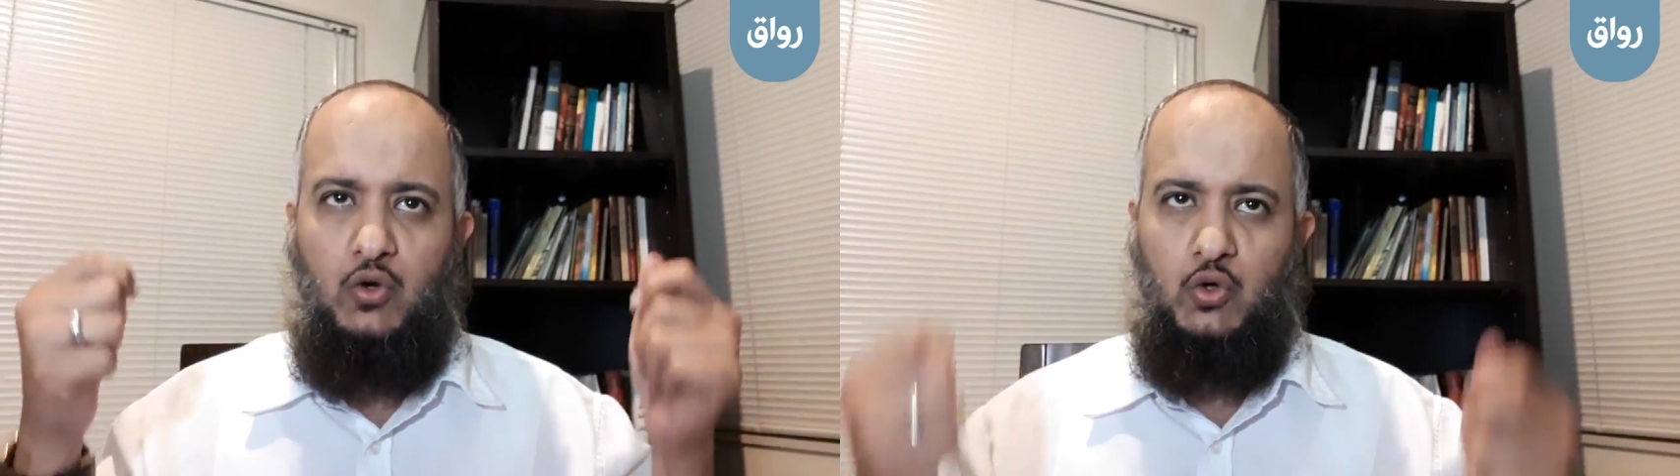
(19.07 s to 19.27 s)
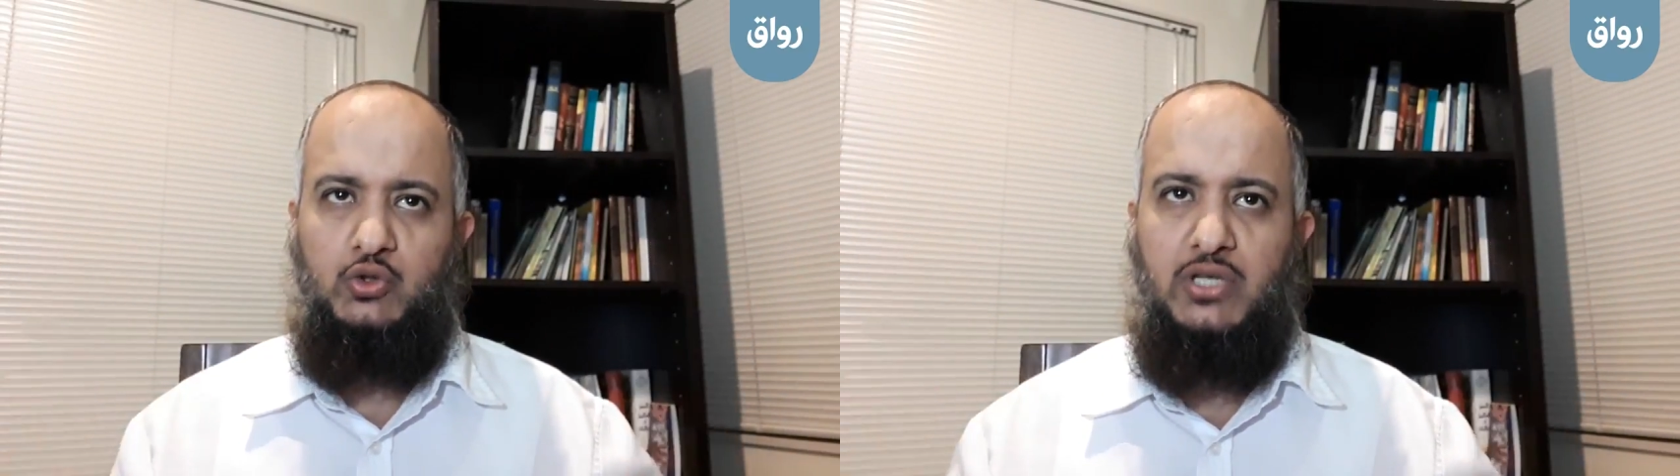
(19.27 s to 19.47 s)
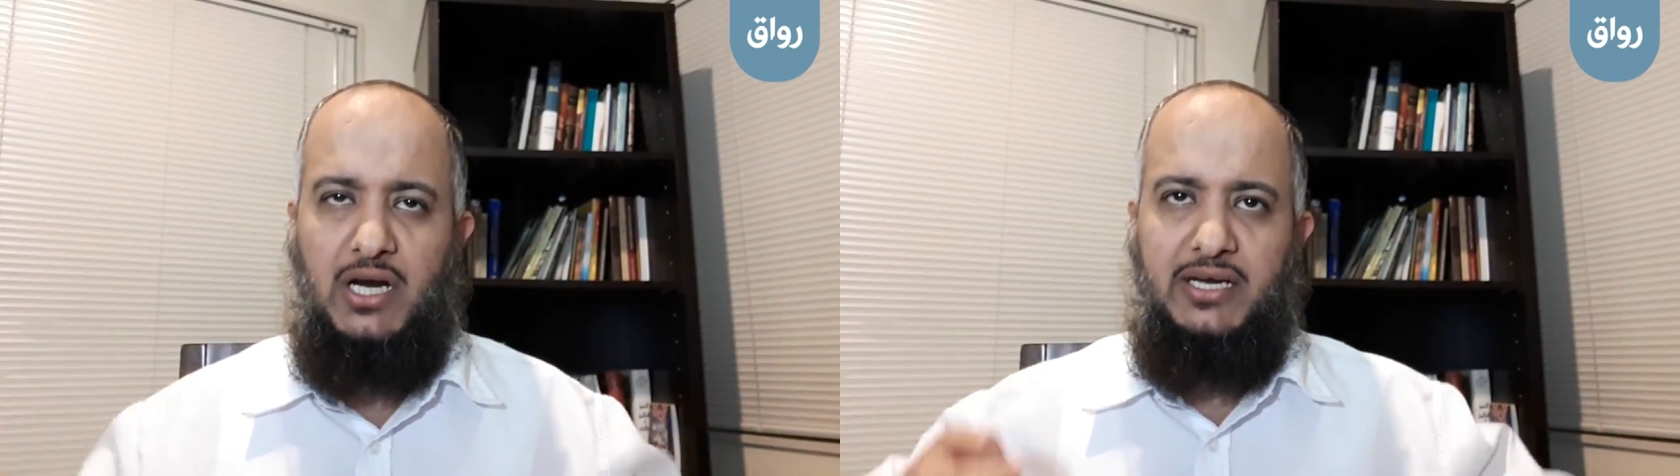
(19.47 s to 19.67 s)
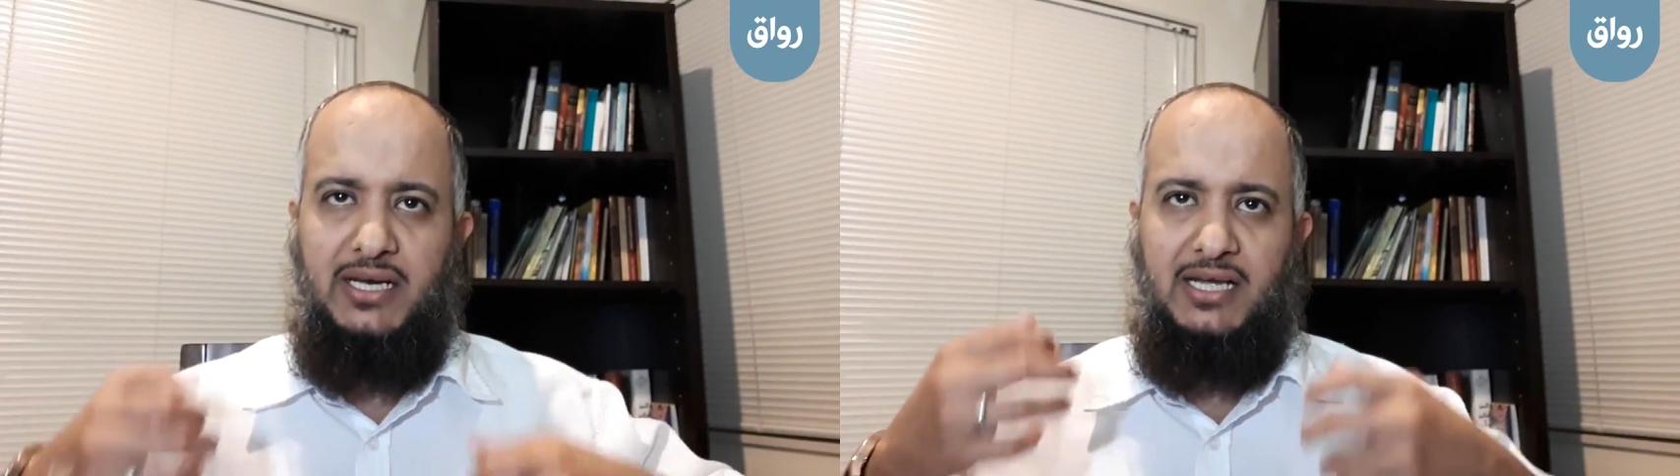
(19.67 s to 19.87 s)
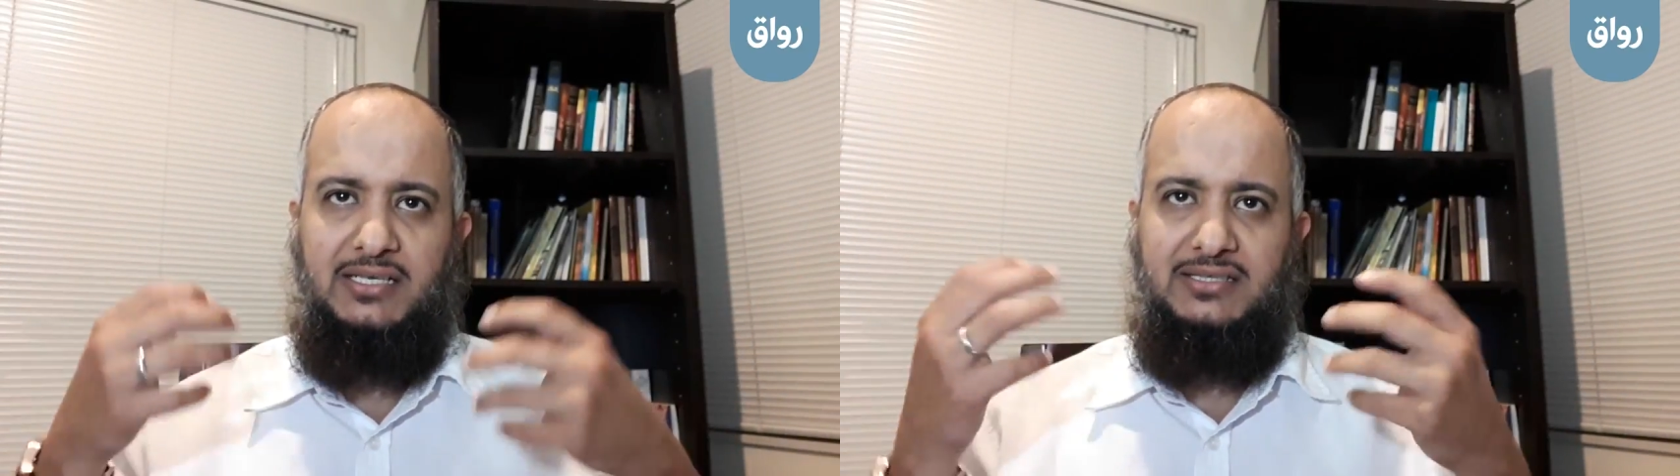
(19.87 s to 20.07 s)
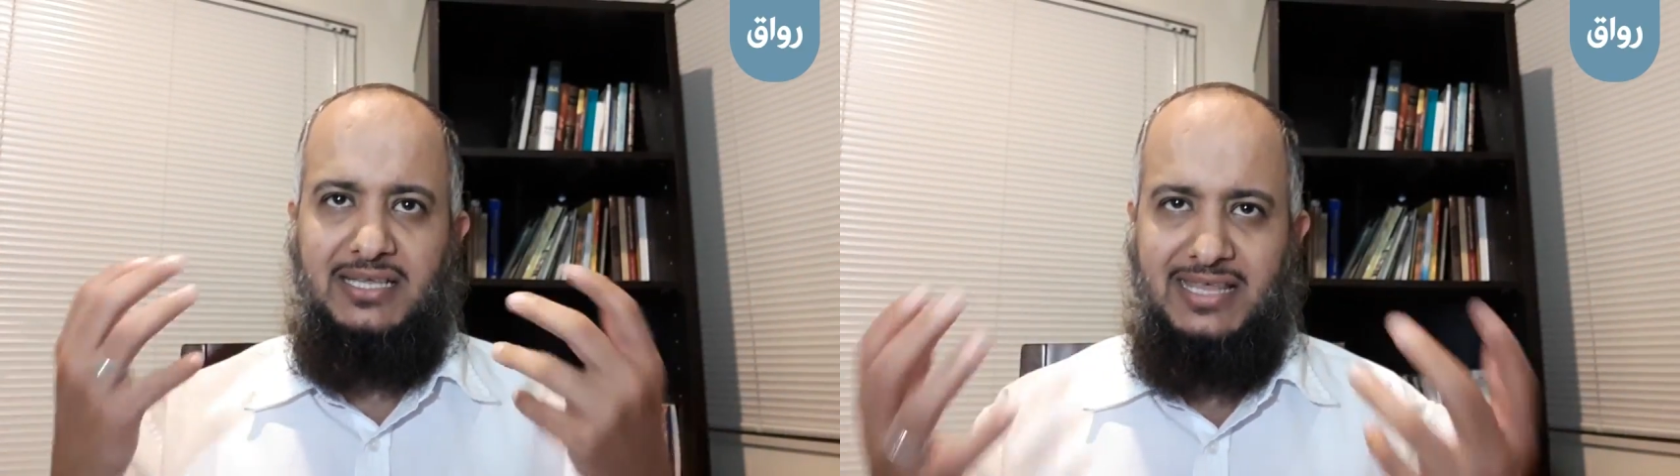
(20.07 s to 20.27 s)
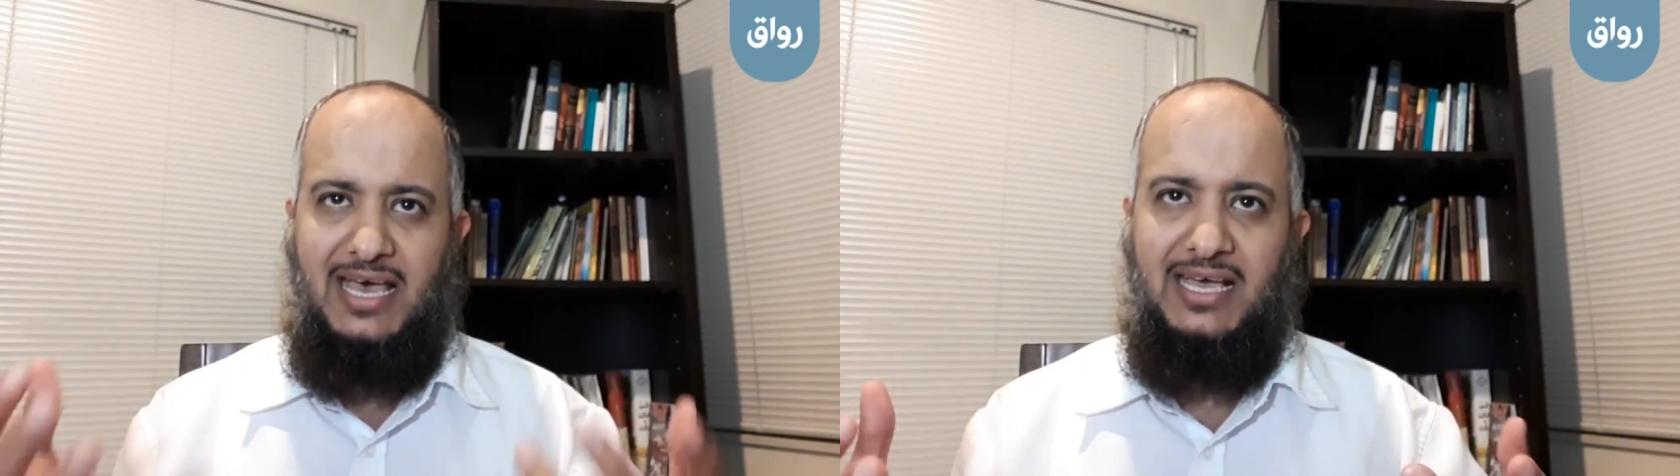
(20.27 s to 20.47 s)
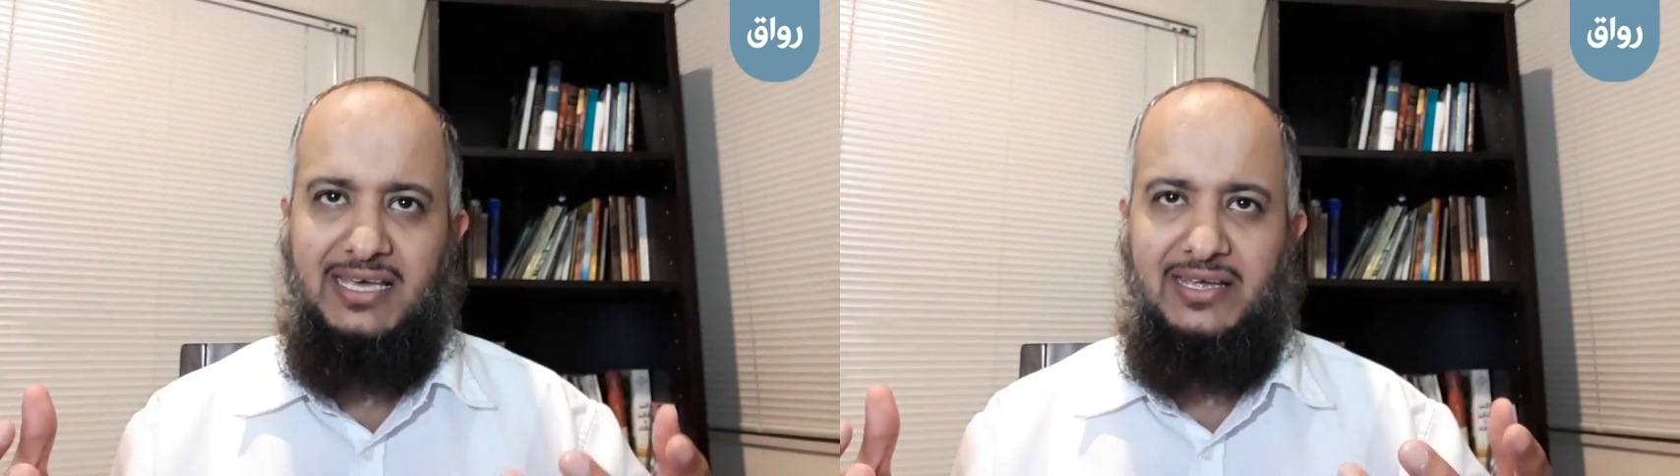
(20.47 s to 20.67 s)
قدرة أنك
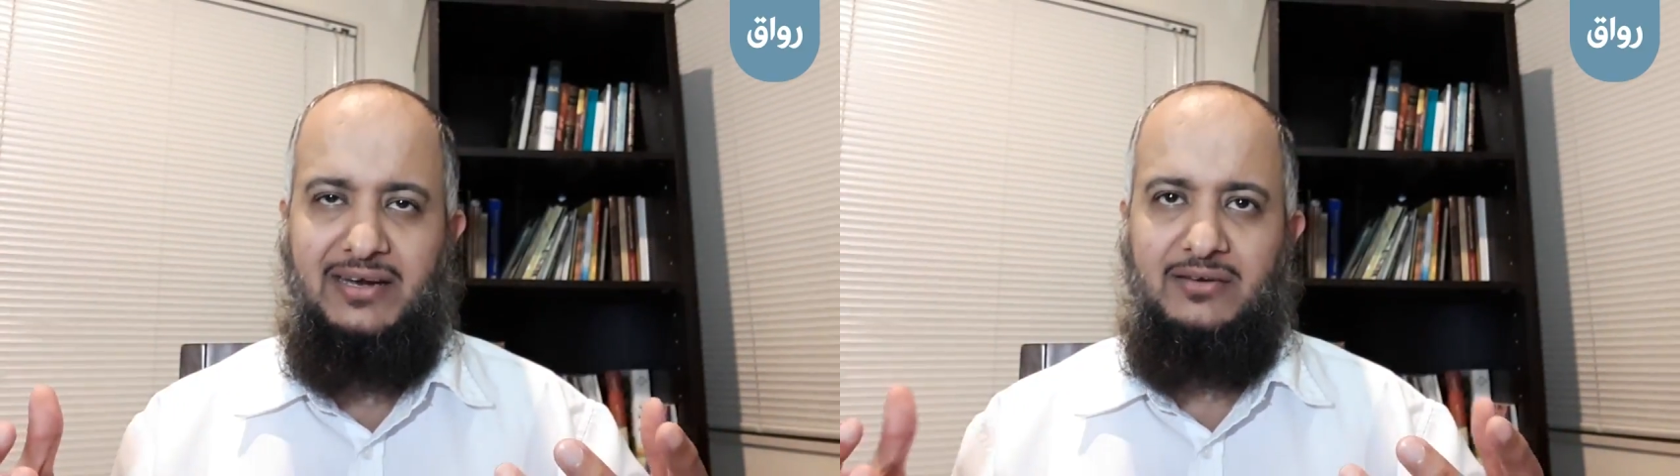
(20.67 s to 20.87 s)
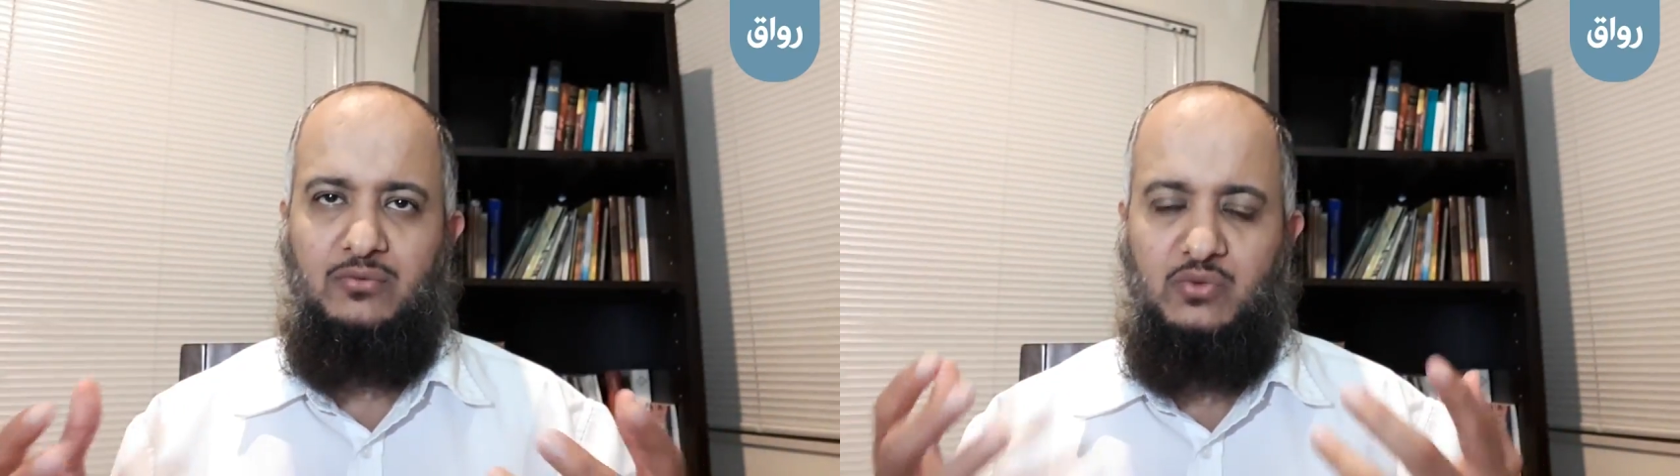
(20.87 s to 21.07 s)
تذاكر